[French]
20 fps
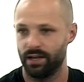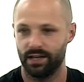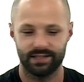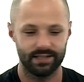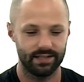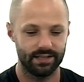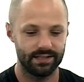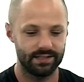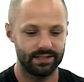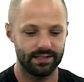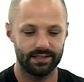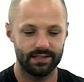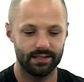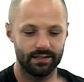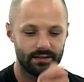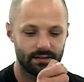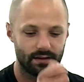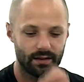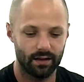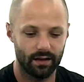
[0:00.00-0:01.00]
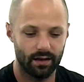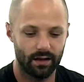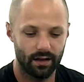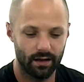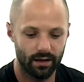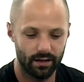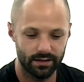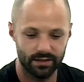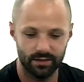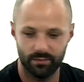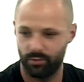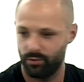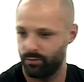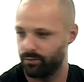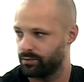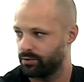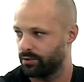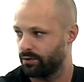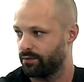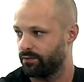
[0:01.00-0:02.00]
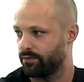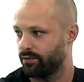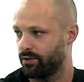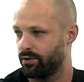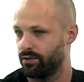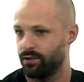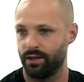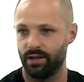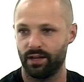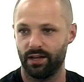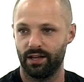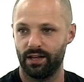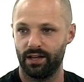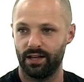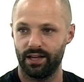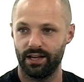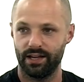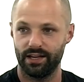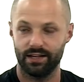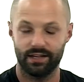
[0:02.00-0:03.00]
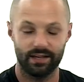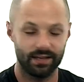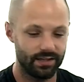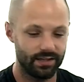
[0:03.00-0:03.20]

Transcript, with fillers: Et, ça nécessite un diplôme sur une feuille. Et,